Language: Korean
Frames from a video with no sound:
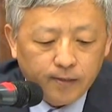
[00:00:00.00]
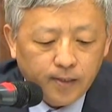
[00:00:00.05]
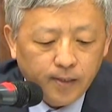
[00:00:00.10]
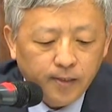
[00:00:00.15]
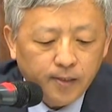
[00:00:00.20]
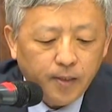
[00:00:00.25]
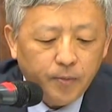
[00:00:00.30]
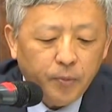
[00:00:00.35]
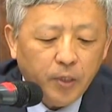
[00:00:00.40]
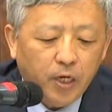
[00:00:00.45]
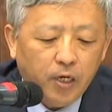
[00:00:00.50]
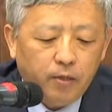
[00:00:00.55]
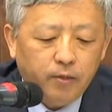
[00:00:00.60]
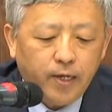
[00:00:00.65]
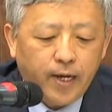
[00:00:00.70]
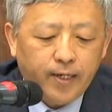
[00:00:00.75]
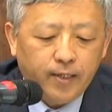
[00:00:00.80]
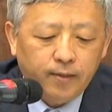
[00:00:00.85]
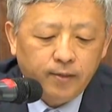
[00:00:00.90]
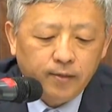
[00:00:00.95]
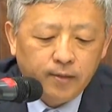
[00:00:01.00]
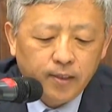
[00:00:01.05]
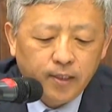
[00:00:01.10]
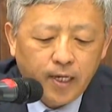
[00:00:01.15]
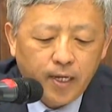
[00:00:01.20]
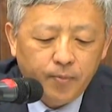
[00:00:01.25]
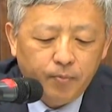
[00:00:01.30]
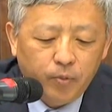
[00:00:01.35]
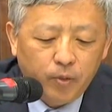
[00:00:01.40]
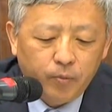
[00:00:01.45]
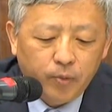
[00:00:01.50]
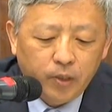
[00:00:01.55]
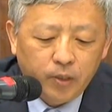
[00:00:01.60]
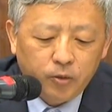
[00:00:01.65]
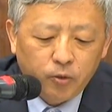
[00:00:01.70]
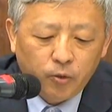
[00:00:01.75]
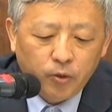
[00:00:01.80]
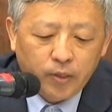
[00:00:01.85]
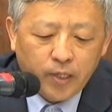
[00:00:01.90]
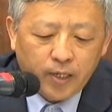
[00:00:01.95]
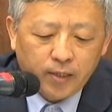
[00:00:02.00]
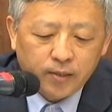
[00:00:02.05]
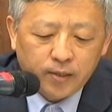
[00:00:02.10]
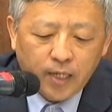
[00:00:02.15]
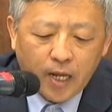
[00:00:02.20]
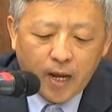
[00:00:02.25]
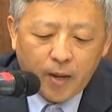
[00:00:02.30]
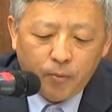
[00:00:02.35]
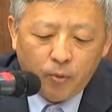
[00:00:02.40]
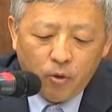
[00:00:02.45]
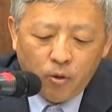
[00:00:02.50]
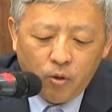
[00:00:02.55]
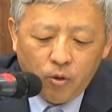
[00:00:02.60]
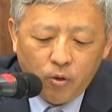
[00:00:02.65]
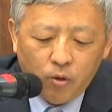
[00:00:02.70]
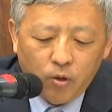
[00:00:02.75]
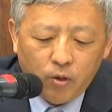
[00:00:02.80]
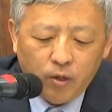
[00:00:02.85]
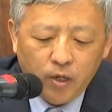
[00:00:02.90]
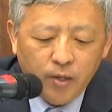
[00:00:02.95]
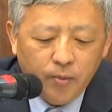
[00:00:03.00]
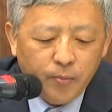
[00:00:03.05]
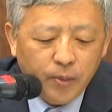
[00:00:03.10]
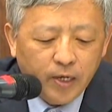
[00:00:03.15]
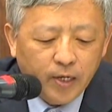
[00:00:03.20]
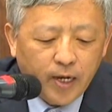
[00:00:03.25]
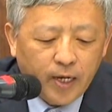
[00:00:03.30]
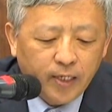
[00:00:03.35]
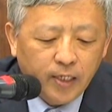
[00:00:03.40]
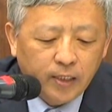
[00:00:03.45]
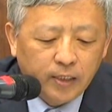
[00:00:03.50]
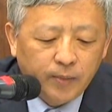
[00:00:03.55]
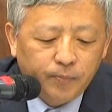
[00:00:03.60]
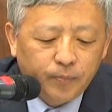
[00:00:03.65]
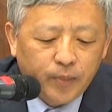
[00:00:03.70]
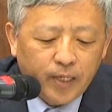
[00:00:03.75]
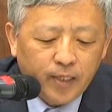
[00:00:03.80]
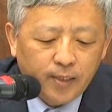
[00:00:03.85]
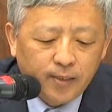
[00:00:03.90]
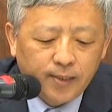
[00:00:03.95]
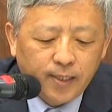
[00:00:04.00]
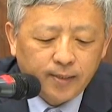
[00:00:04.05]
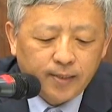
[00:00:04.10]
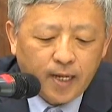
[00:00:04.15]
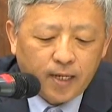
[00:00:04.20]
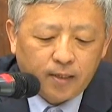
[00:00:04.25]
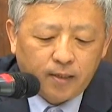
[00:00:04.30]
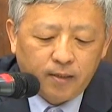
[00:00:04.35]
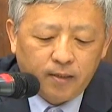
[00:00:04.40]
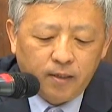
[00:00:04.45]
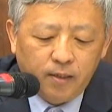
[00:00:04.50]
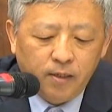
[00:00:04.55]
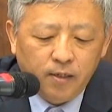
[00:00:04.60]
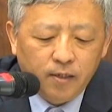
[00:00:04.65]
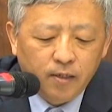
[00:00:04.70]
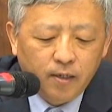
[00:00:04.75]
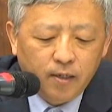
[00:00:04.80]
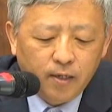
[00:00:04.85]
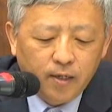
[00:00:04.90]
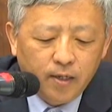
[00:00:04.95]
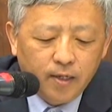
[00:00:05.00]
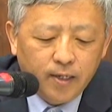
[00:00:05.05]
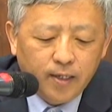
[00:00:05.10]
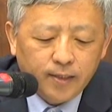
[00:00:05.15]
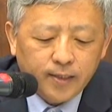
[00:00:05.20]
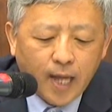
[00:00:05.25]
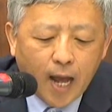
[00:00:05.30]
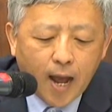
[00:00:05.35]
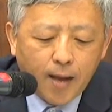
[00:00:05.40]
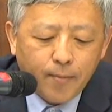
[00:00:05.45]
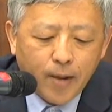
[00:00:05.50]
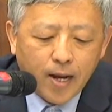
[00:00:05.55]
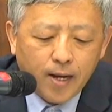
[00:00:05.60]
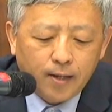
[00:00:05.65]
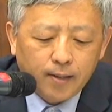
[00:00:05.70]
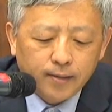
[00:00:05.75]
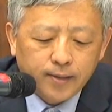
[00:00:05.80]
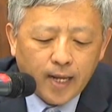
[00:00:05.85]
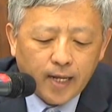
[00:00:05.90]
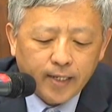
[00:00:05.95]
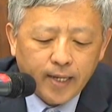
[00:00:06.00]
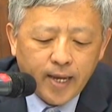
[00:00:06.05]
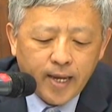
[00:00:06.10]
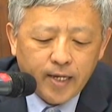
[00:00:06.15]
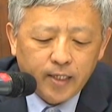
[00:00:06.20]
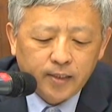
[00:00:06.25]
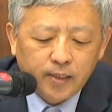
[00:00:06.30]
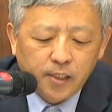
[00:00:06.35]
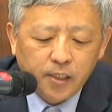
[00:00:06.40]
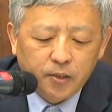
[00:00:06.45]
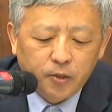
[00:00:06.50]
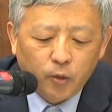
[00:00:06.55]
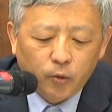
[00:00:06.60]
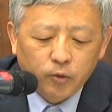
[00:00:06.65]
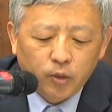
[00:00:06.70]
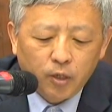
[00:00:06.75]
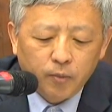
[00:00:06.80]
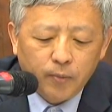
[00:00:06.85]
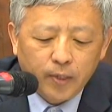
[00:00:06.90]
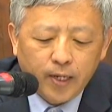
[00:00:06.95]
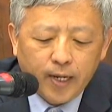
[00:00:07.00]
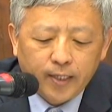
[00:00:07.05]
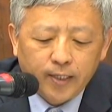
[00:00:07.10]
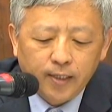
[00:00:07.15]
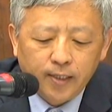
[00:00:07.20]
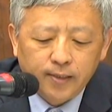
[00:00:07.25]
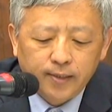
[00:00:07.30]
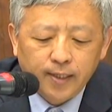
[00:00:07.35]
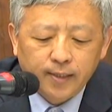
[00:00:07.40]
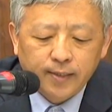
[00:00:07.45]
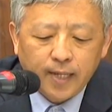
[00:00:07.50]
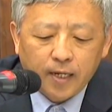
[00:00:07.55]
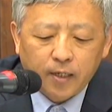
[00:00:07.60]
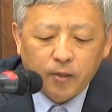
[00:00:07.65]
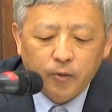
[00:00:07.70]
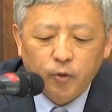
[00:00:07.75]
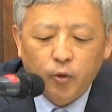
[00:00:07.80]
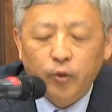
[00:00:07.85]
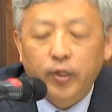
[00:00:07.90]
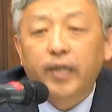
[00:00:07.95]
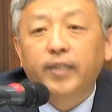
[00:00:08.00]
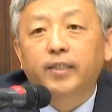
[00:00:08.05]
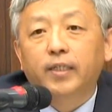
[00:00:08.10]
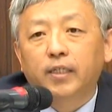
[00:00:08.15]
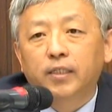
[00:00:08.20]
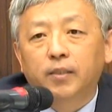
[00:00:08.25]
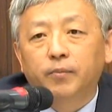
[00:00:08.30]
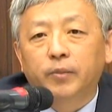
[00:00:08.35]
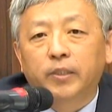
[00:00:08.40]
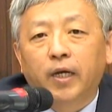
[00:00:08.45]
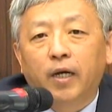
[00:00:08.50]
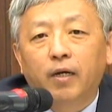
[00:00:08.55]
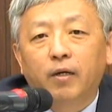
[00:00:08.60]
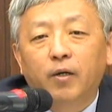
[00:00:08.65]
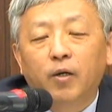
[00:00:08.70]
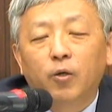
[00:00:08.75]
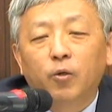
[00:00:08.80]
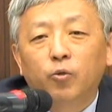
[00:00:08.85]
진섬이 예원하는 진화입법 2조이랑 3호의 민간인 집단 희생 사건을 사망, 상해, 실종 등 민간인 희생 사건으로 개정했습니다.